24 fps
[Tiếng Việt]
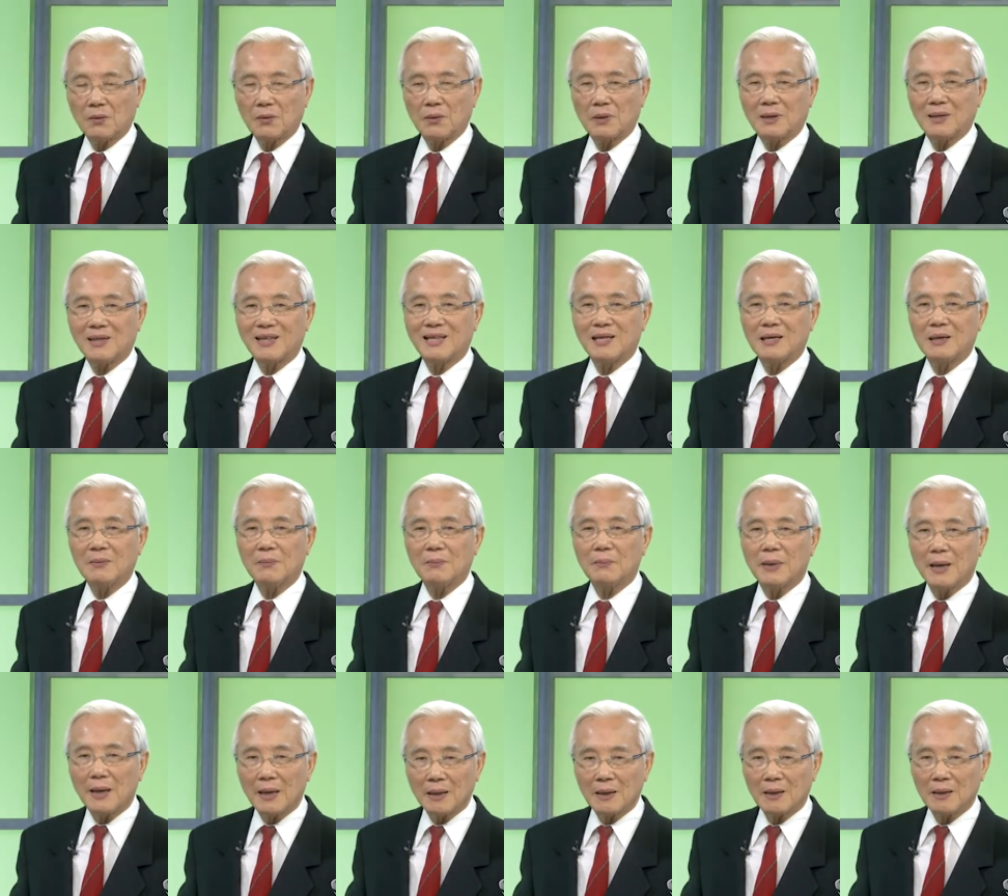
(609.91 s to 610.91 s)
gọi là sit
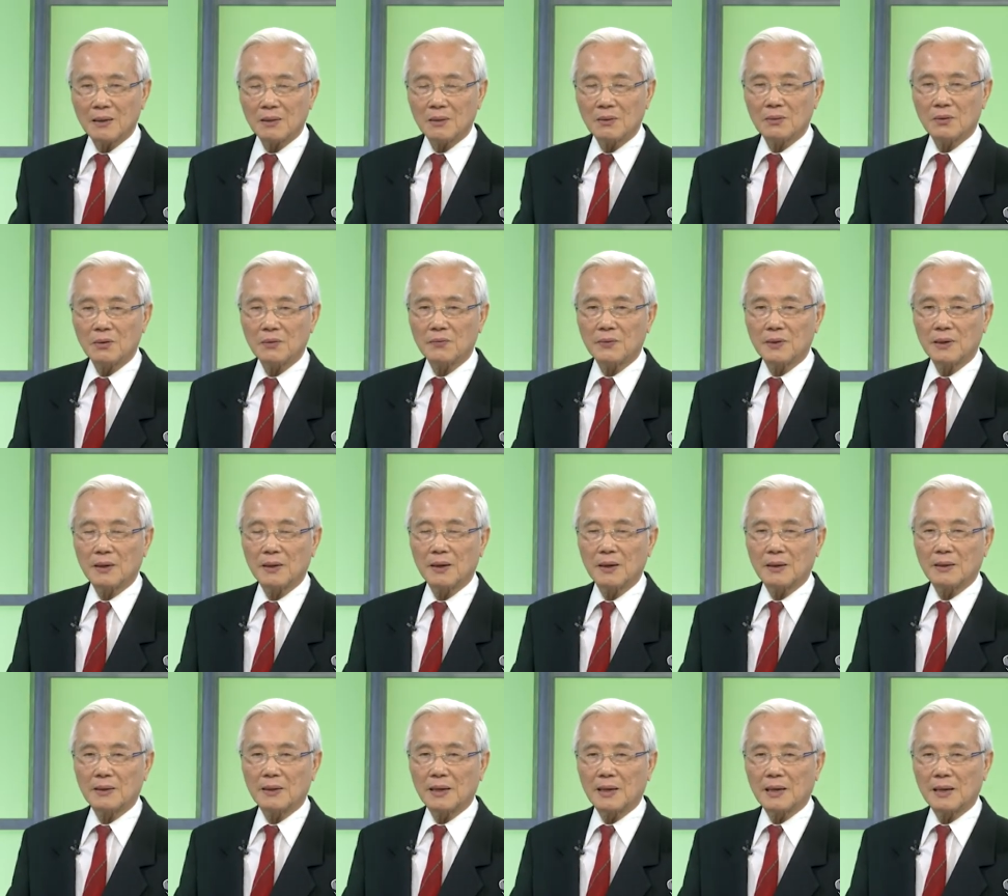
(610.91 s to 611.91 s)
back đó thưa quý vị
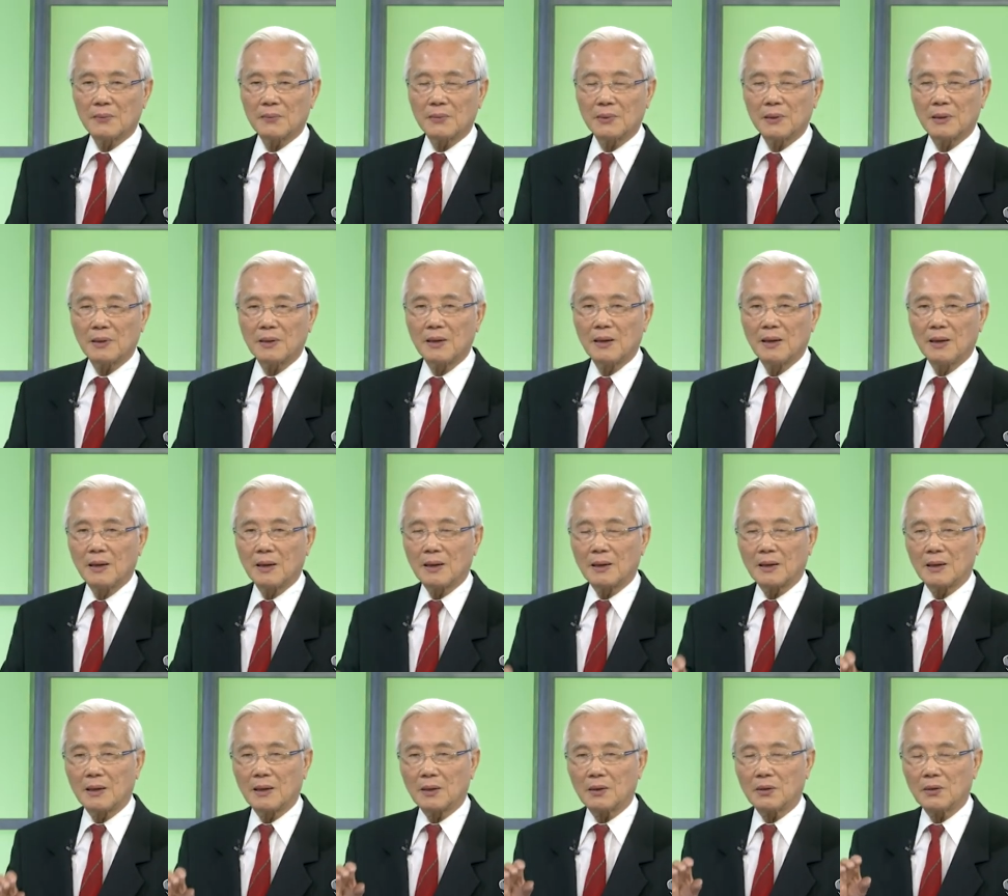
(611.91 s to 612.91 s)
để làm gì
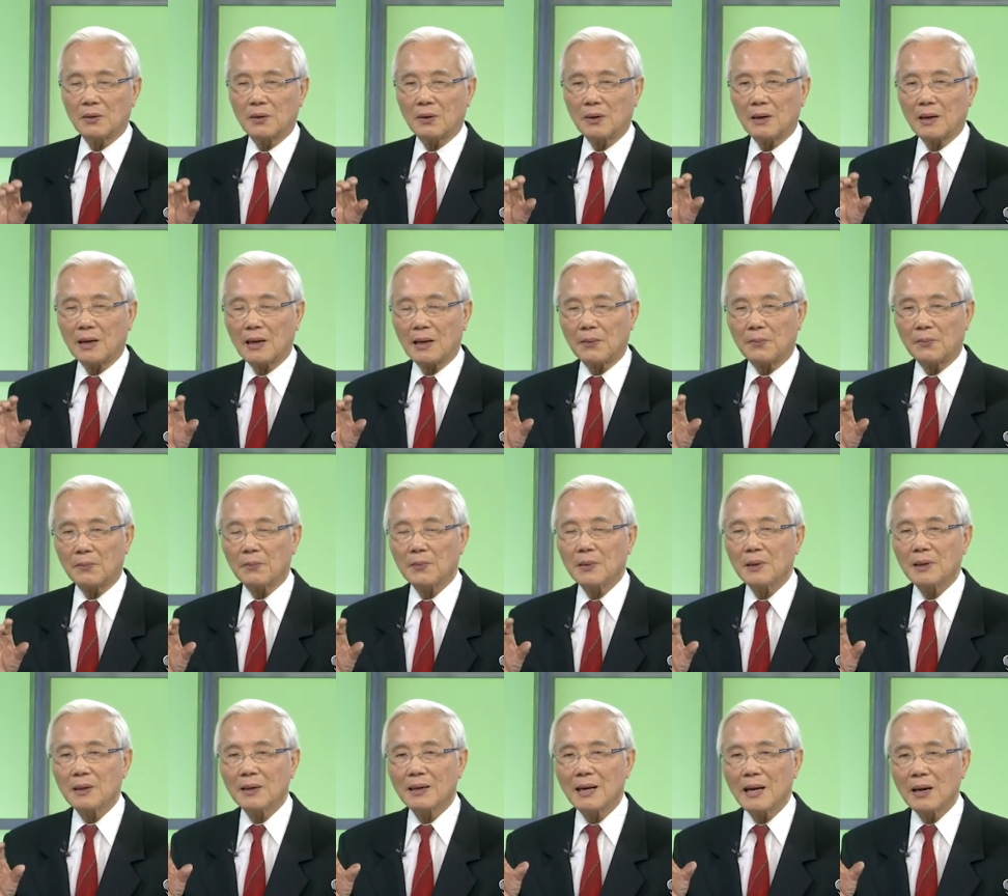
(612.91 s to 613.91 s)
để cho nó làm
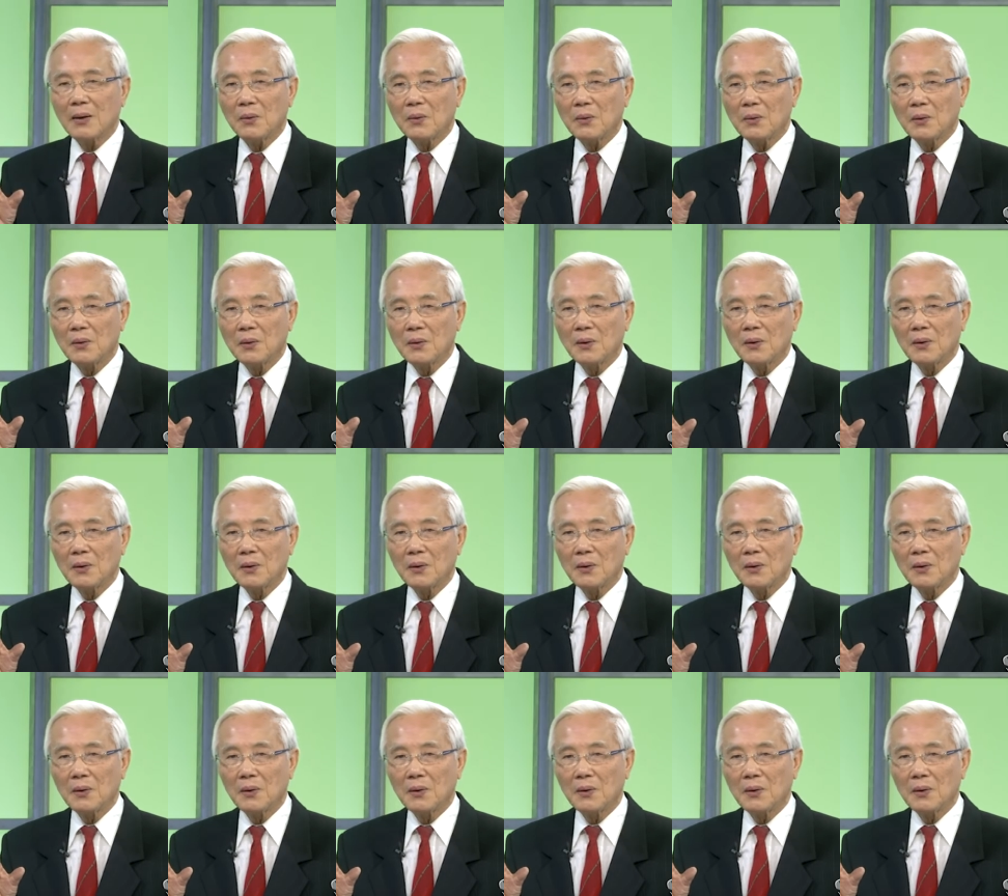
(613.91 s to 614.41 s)
bớt đau